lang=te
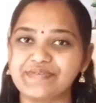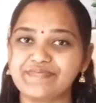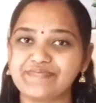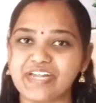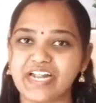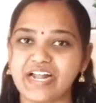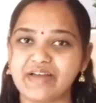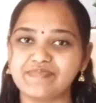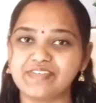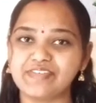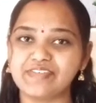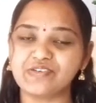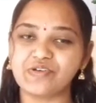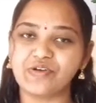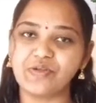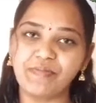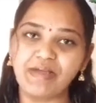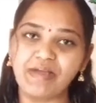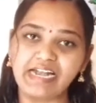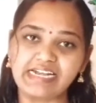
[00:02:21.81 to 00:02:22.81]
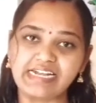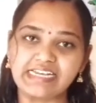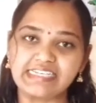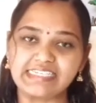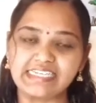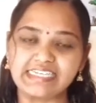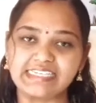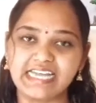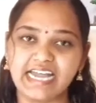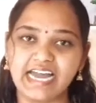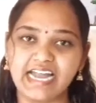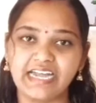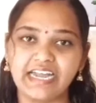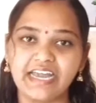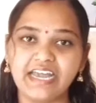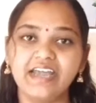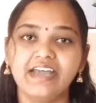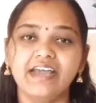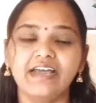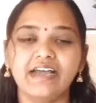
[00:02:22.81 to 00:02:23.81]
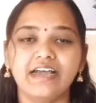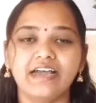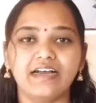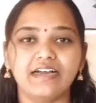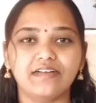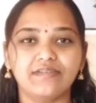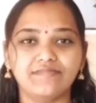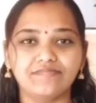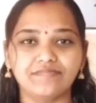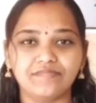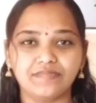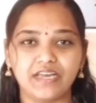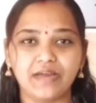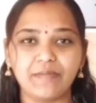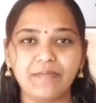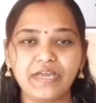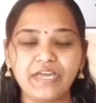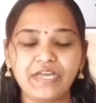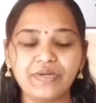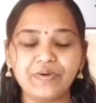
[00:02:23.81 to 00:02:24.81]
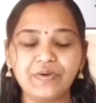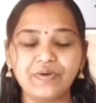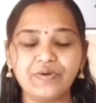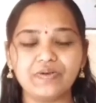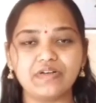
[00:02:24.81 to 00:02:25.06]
సబ్స్క్రైబ్ చేసుకొని బెల్ క్లిక్ చేసేయండి మీరు